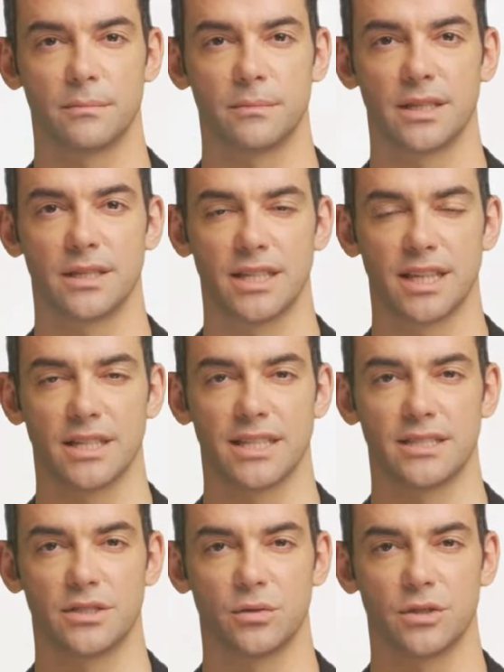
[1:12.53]
Mahalaga
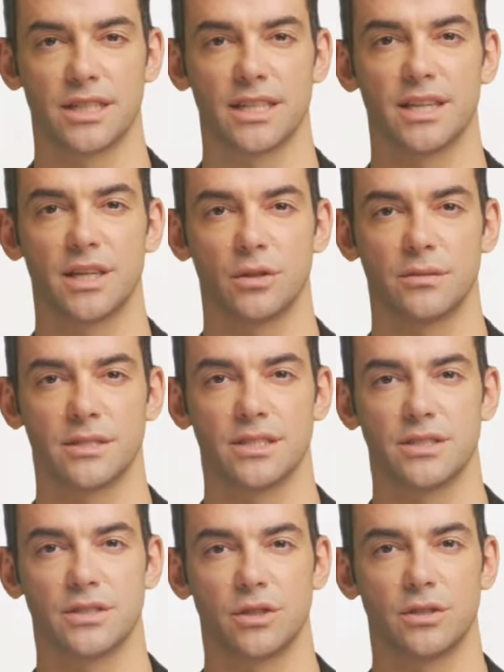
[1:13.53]
rin na suriin ang
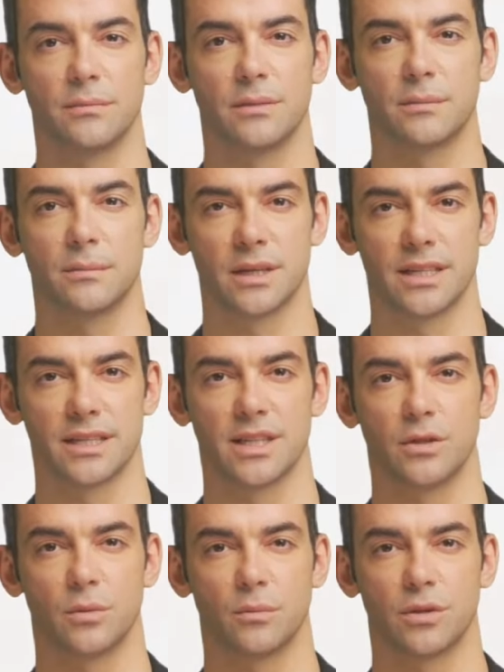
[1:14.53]
konteksto ng mga
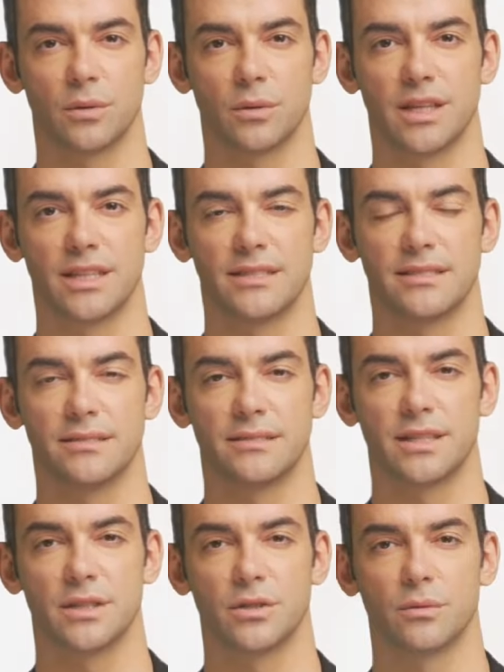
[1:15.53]
pahayag o gawain
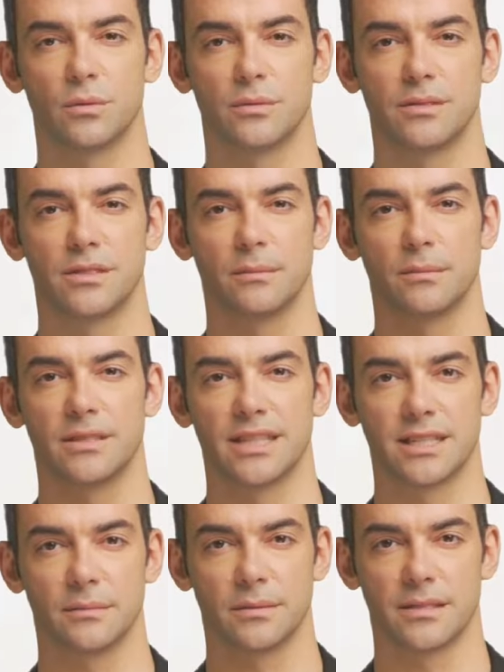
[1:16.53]
na nagdulot sa
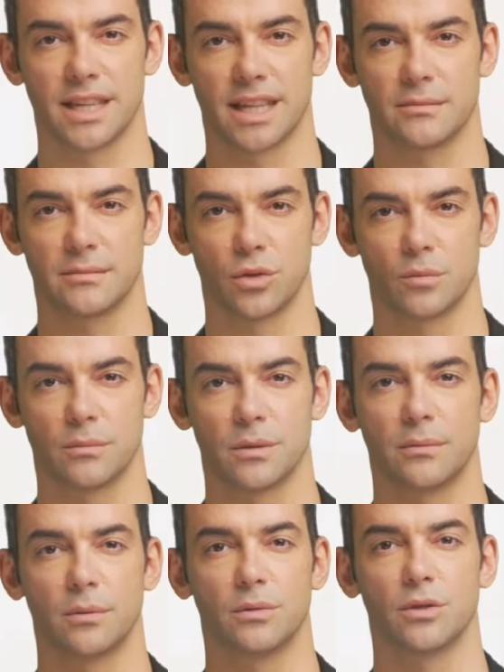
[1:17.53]
pagdedemanda
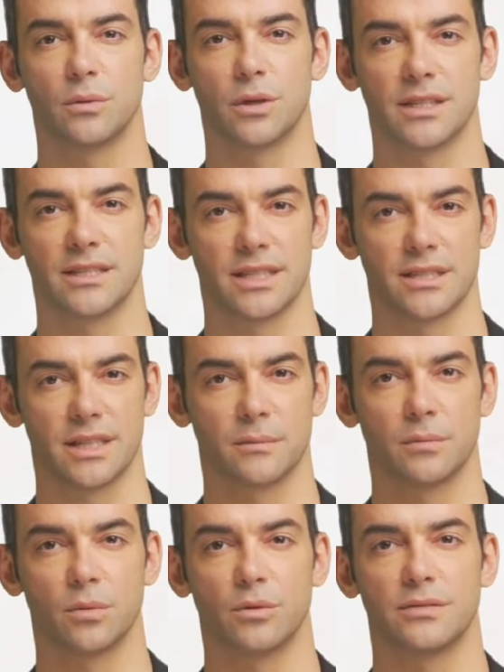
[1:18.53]
upang maunawaan ang
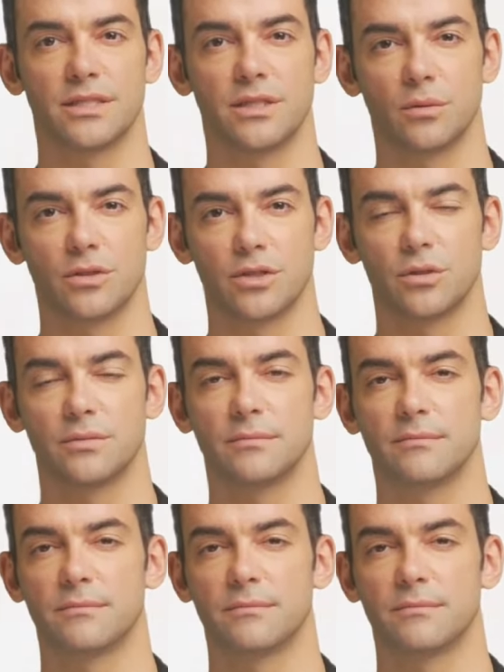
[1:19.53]
kabuang sitwasyon.